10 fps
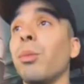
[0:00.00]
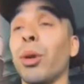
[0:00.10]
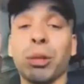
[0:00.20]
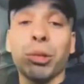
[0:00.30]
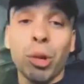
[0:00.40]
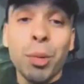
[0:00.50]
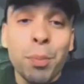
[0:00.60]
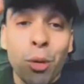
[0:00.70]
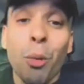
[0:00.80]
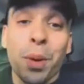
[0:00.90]
porque eso es
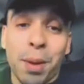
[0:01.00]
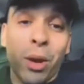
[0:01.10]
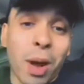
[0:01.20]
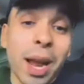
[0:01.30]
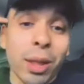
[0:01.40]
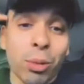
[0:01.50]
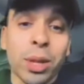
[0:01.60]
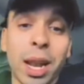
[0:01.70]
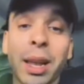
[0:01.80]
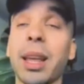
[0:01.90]
lo, lo primero, va, que
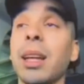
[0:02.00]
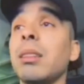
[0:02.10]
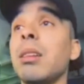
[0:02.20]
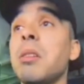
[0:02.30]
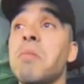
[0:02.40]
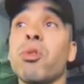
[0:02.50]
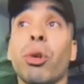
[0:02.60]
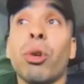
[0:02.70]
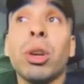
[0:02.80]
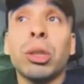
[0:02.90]
tú te la creas
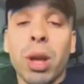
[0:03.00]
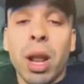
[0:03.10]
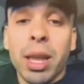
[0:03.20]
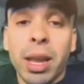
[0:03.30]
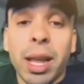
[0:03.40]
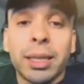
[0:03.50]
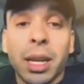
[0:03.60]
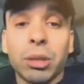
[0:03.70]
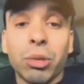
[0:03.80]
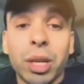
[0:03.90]
yo creo que soy alguien que
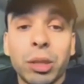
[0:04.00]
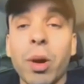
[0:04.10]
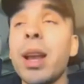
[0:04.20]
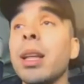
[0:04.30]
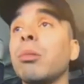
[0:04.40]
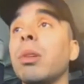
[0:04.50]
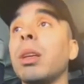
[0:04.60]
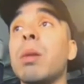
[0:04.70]
hace canciones buenas, güey.